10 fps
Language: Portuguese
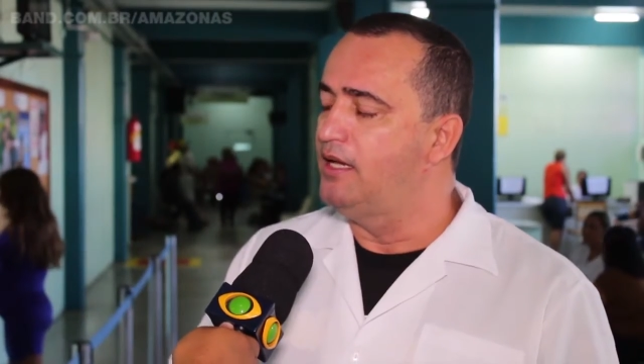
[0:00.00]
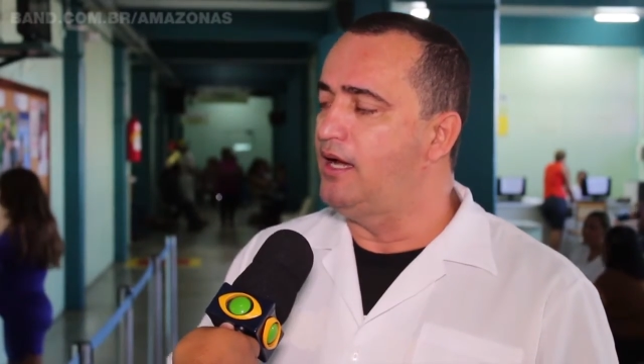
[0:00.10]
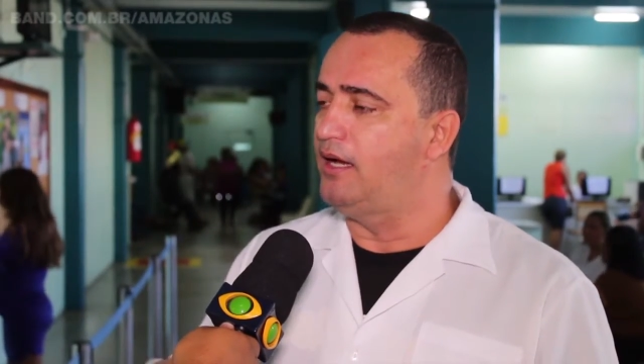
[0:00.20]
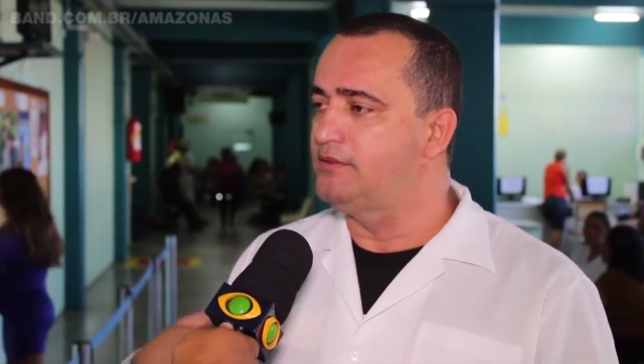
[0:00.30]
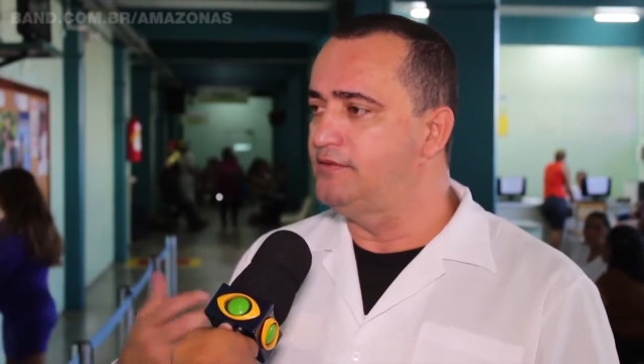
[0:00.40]

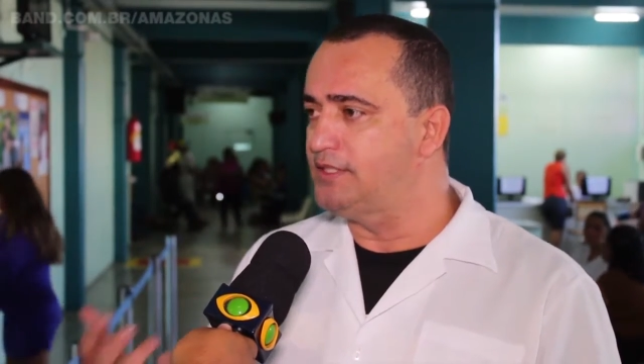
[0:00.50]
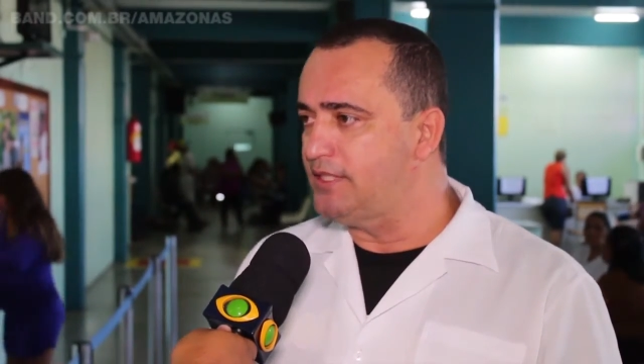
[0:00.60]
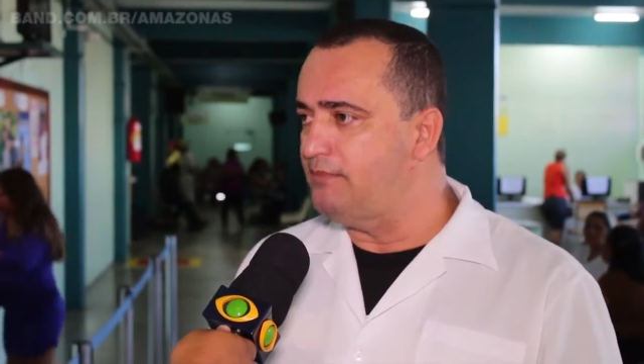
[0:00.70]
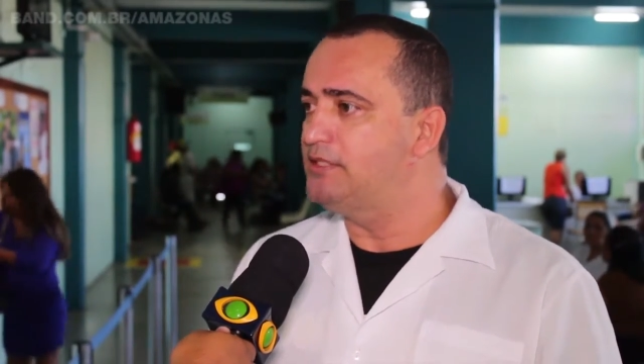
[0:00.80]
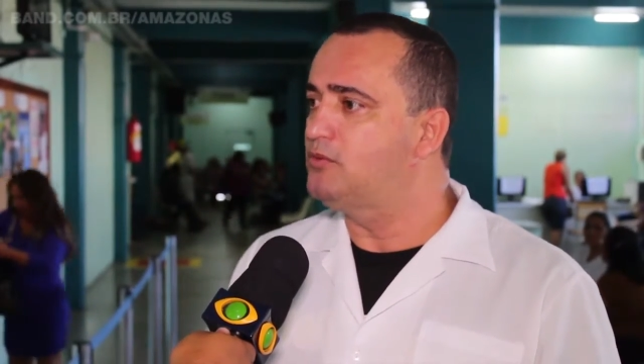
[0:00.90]
às vezes
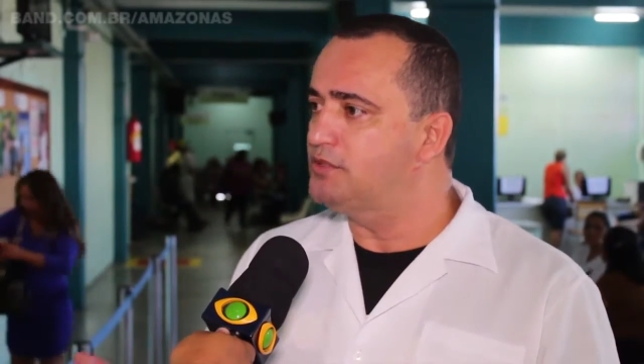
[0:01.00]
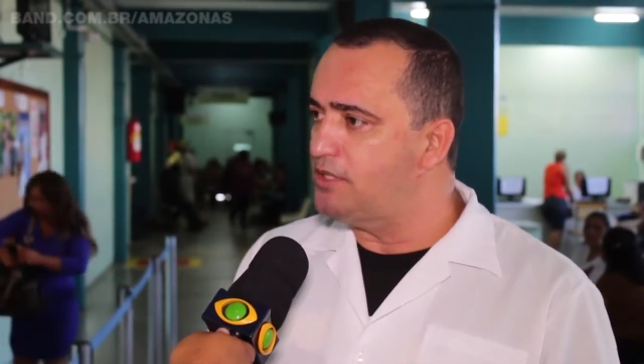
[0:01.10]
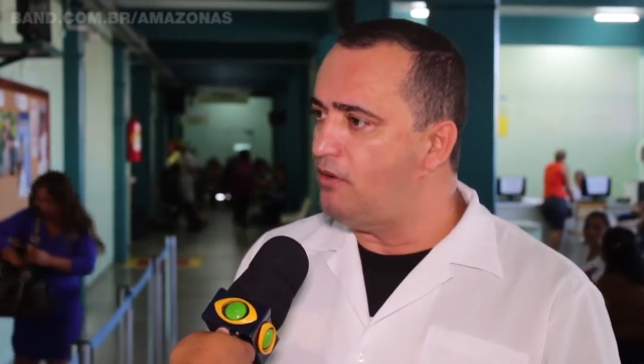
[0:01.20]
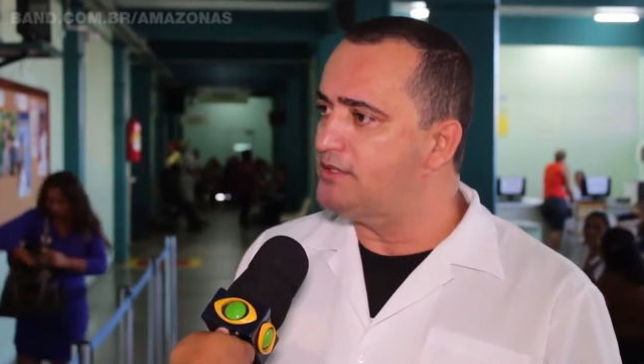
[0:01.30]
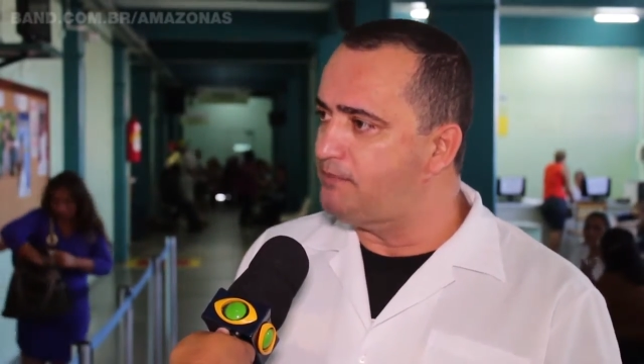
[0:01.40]
até mesmo com
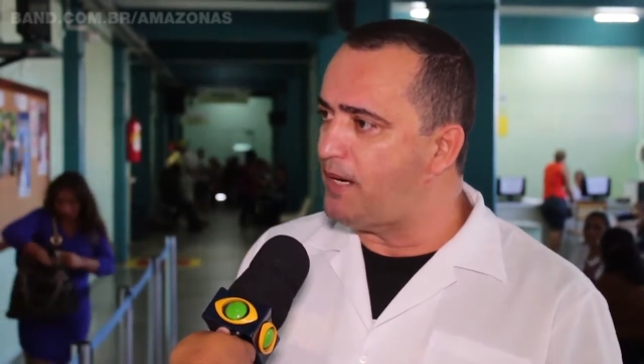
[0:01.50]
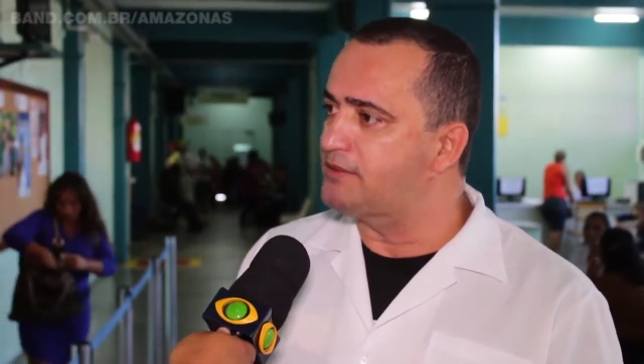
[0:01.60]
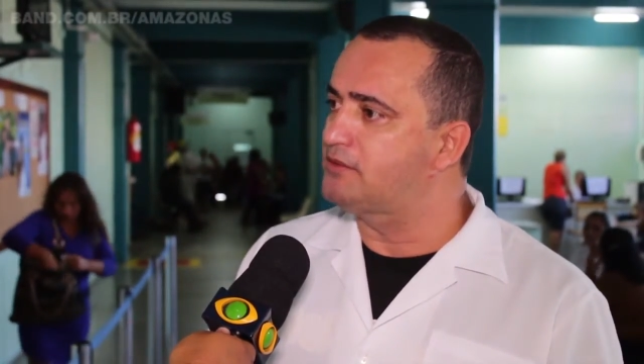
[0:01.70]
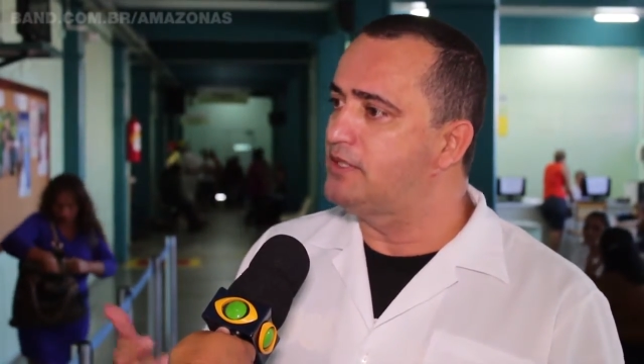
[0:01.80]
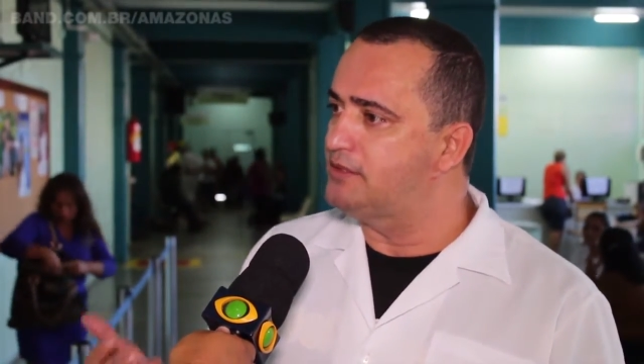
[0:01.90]
cirrose
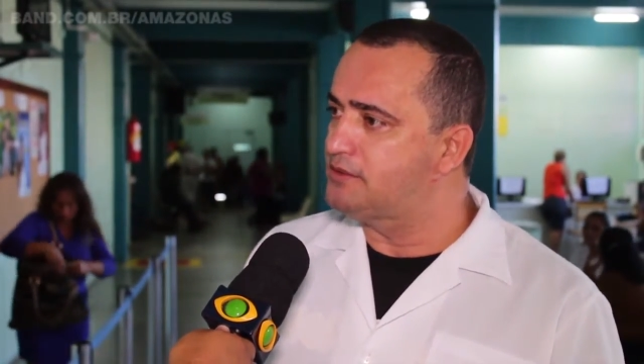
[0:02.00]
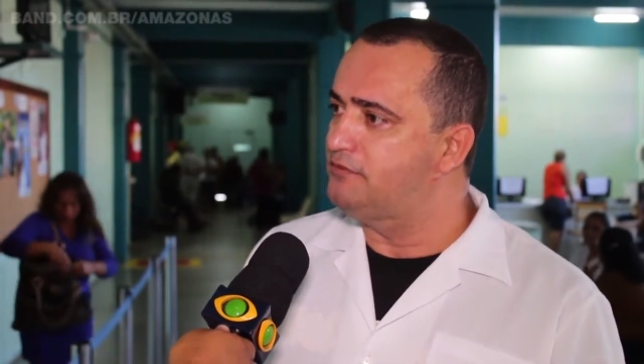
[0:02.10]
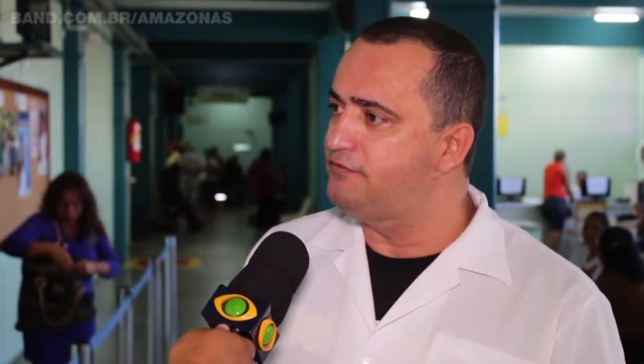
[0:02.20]
hepática ou câncer no